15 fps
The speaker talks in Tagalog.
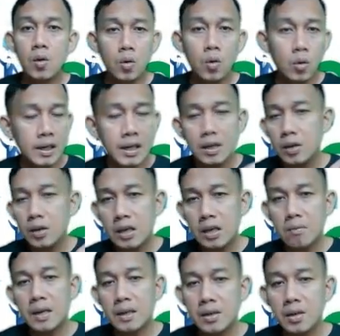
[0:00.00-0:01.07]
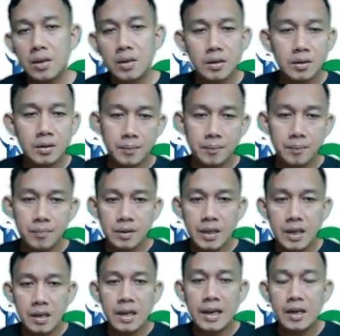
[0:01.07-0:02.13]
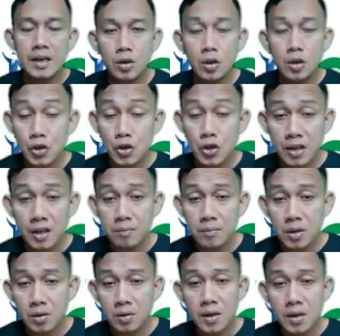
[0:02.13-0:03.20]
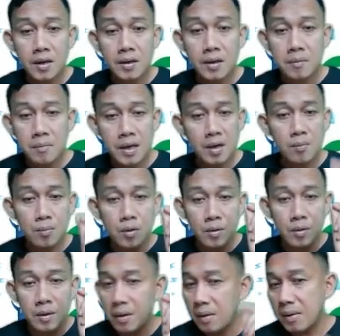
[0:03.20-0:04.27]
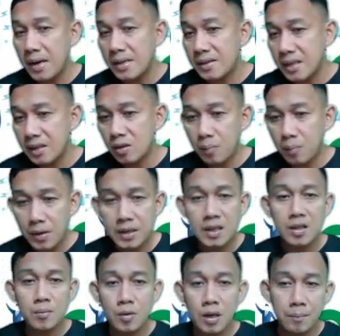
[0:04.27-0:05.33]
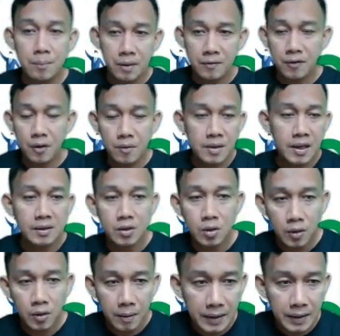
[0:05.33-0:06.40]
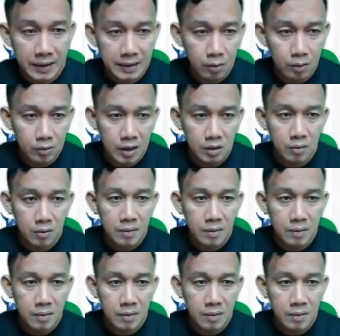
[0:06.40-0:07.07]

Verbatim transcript: Kukunin lang yung email nyo, and then ilagay yung username nyo, meron pong ibabayad sa inyo. Pwede nyo pong i-perform yan. So, ipapakita ko sa inyo